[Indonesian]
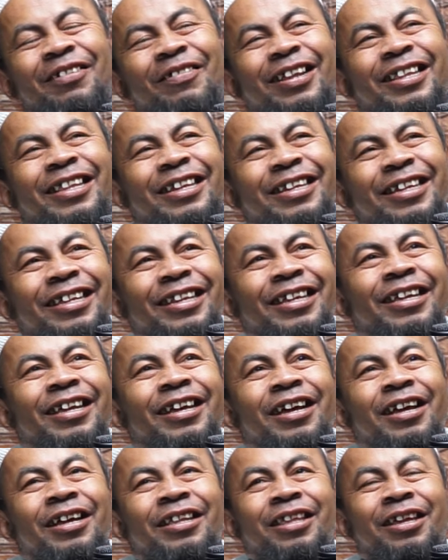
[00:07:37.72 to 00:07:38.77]
Ramadan gini
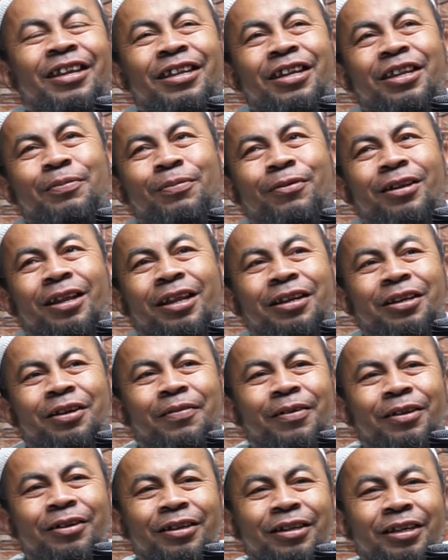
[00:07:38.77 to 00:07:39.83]
jadi di bulan
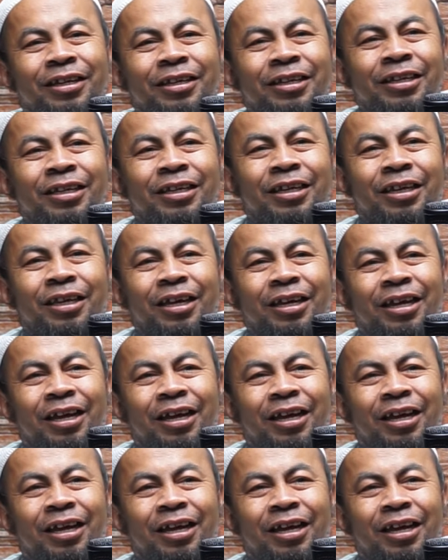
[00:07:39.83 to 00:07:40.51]
Ramadan ini